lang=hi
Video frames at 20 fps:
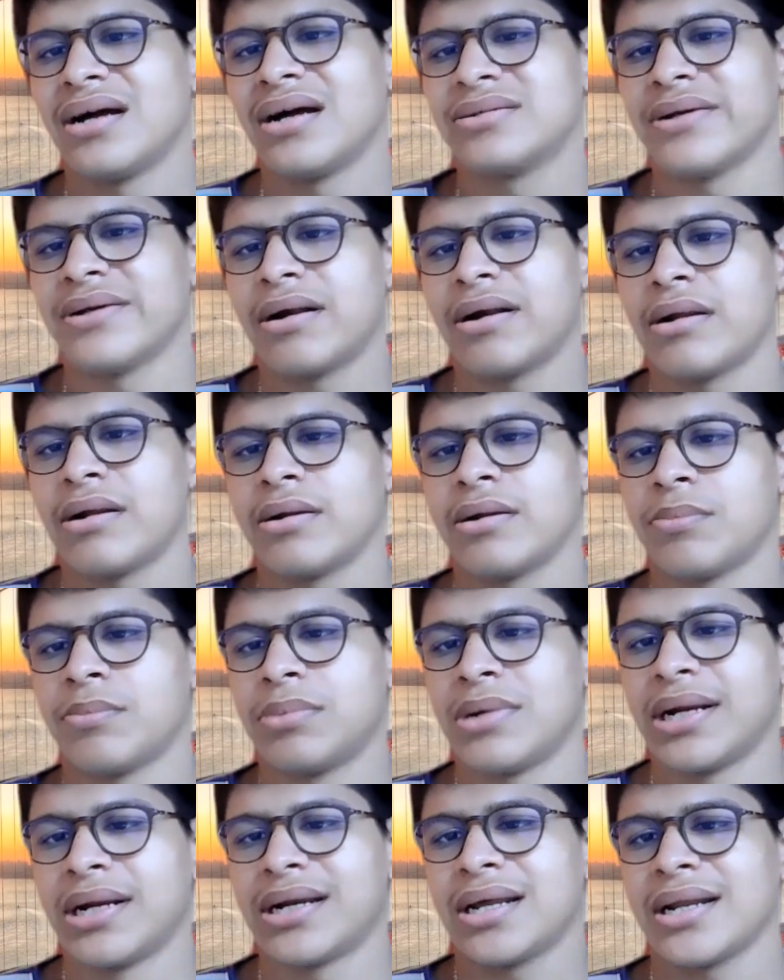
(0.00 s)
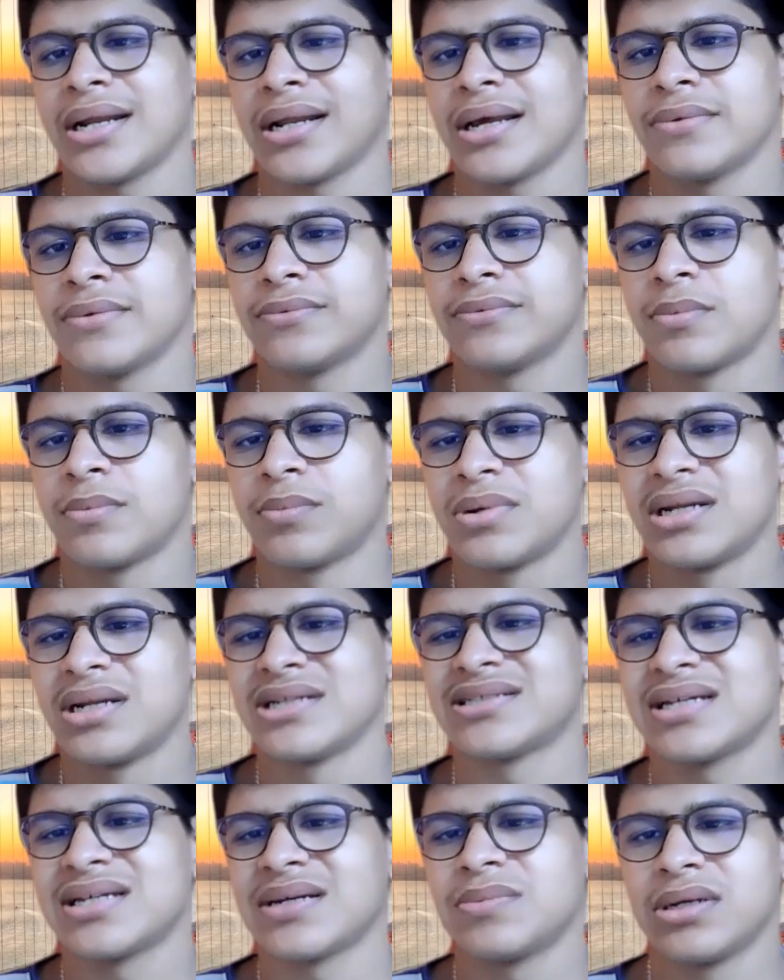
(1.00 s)
जो एडवान अपडेटर है वो भी
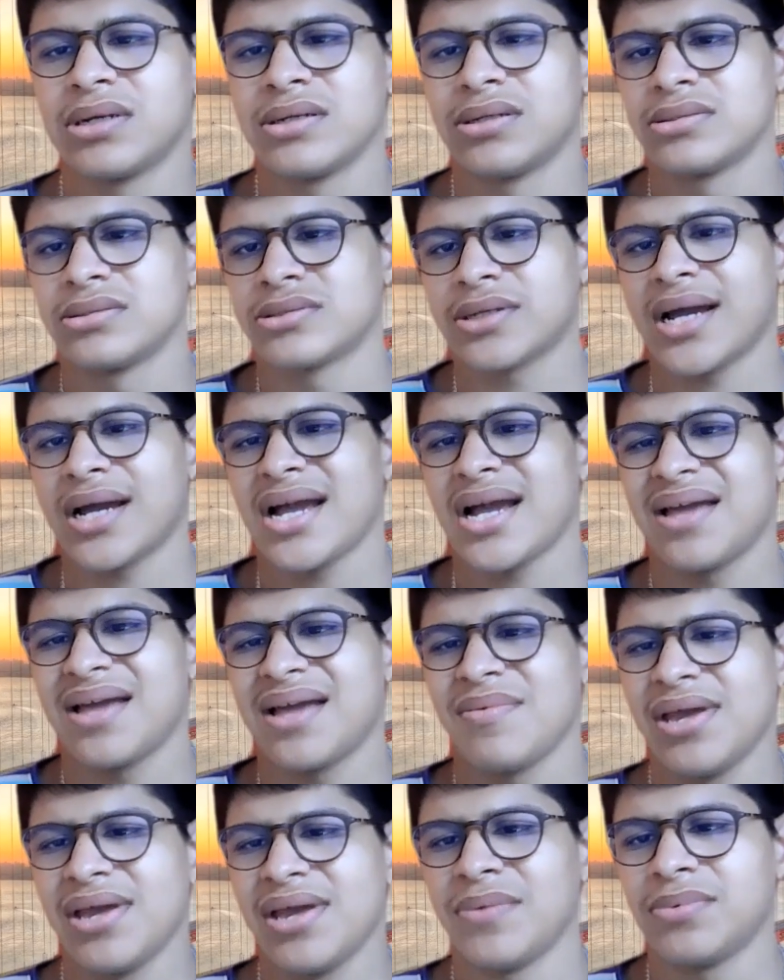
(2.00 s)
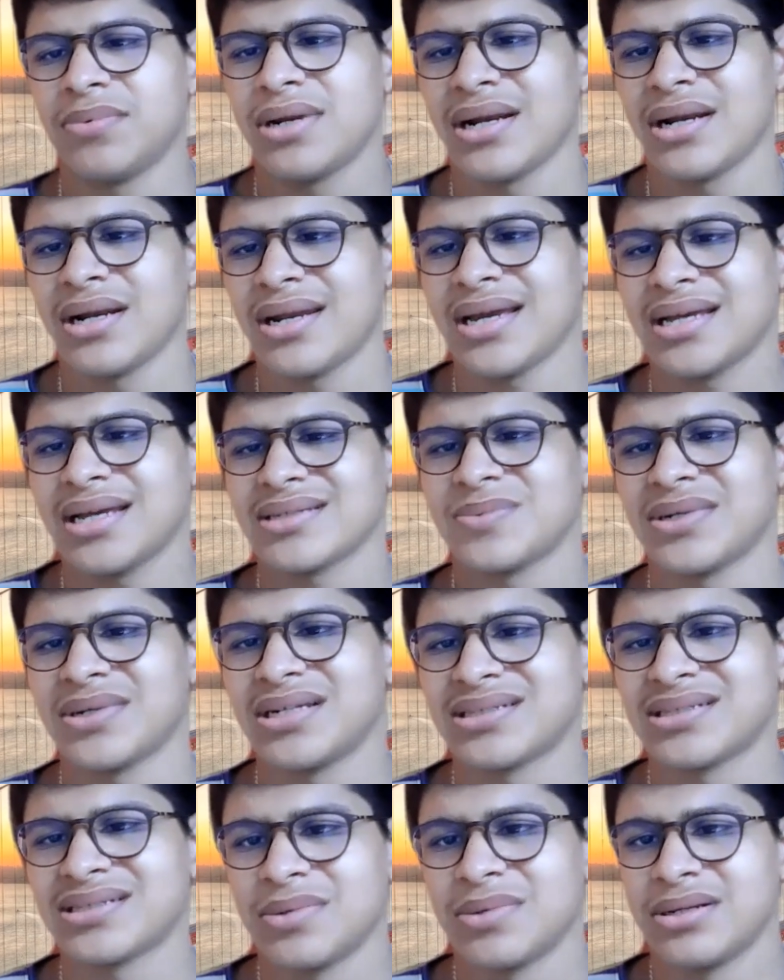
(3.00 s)
डिसेबल हो चुका है आई बी भी
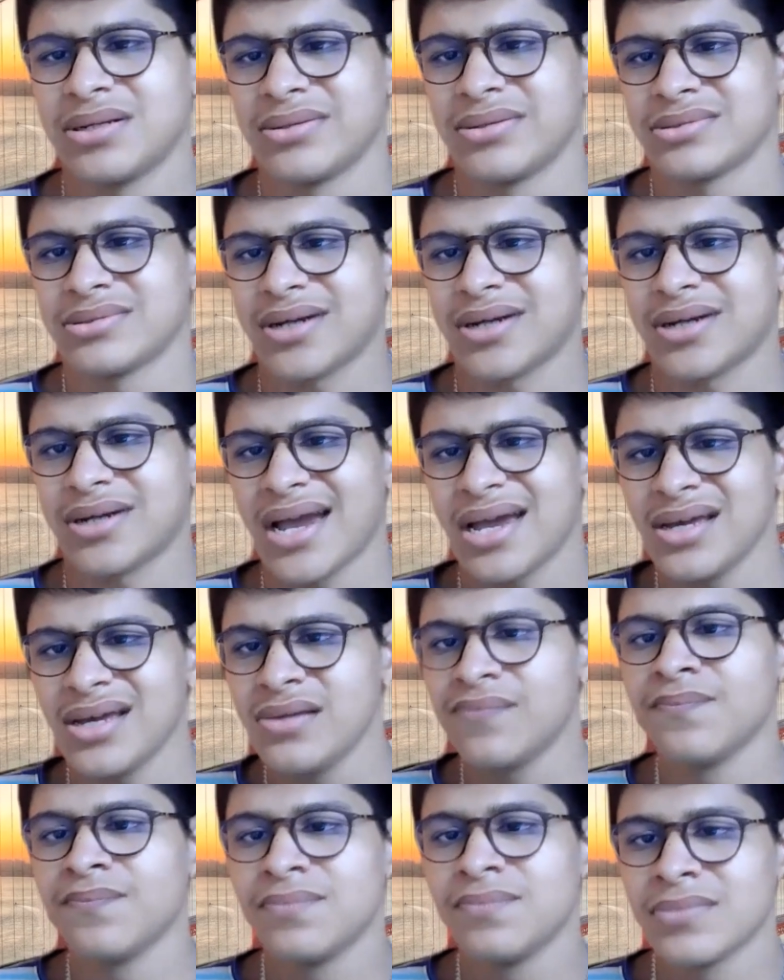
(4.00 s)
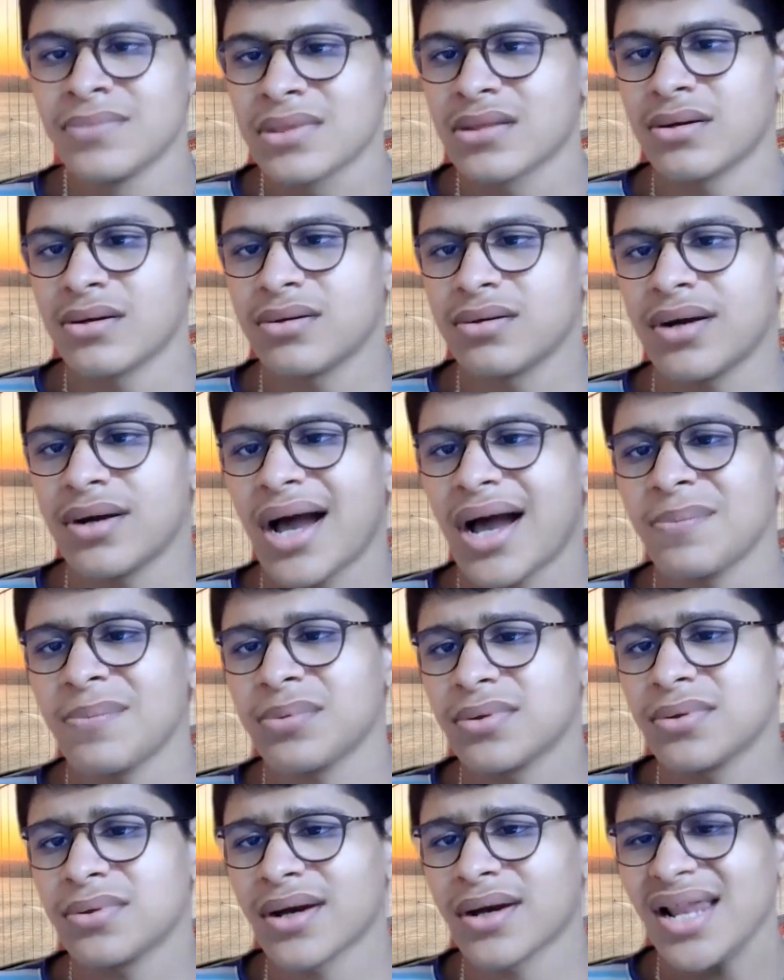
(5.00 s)
डिसेबल हो चुका है तो
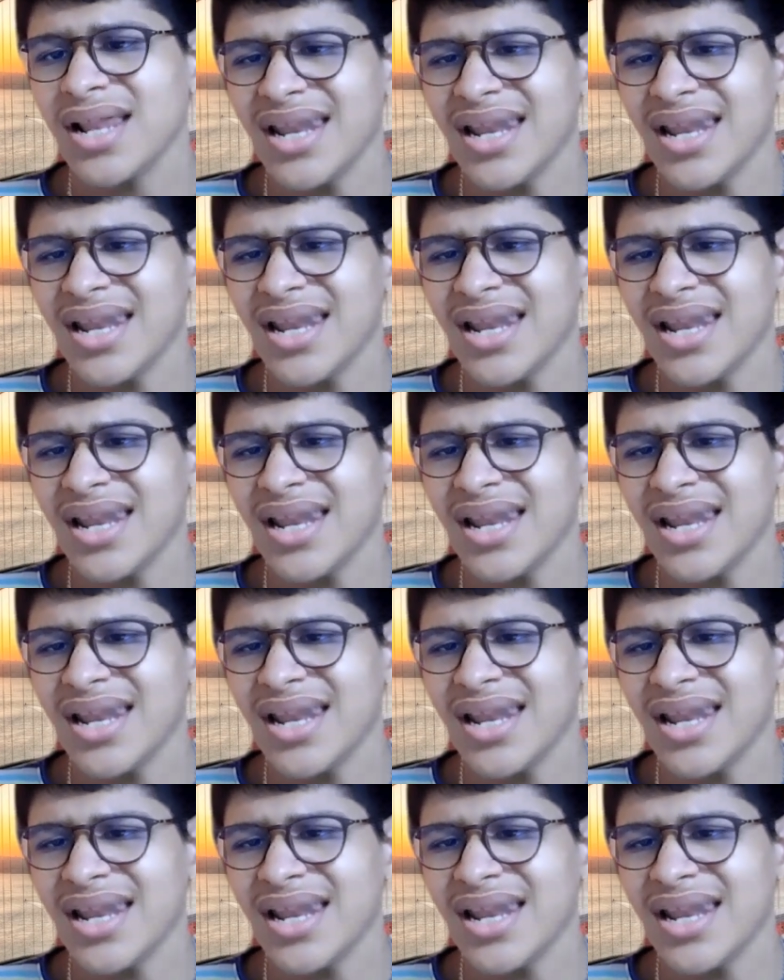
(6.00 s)
आप लोगों